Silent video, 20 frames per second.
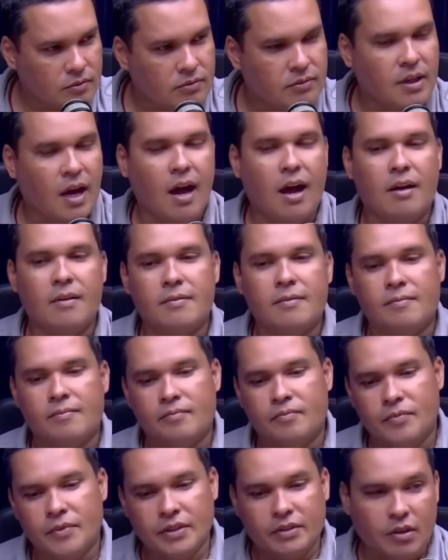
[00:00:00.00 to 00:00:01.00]
Tá.
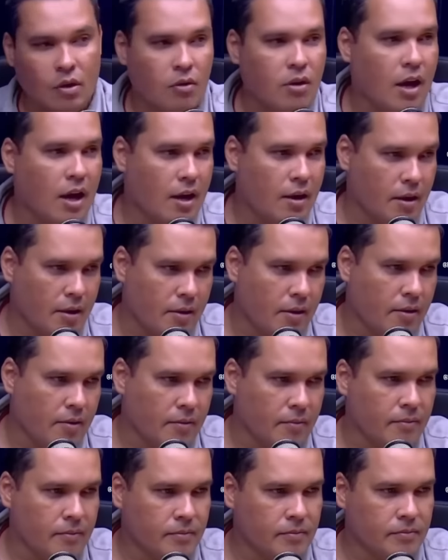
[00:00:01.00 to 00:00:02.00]
Mas então, não abandono é...
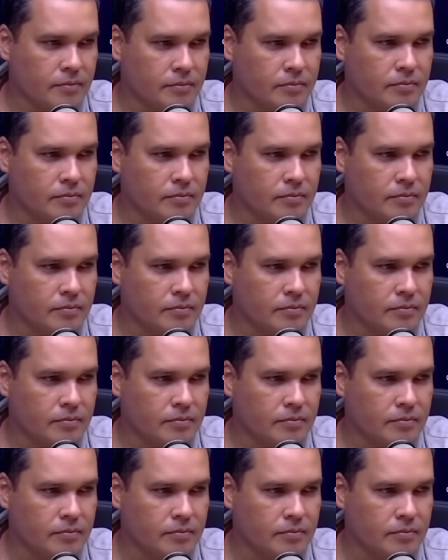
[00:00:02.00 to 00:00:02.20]
Deus e nem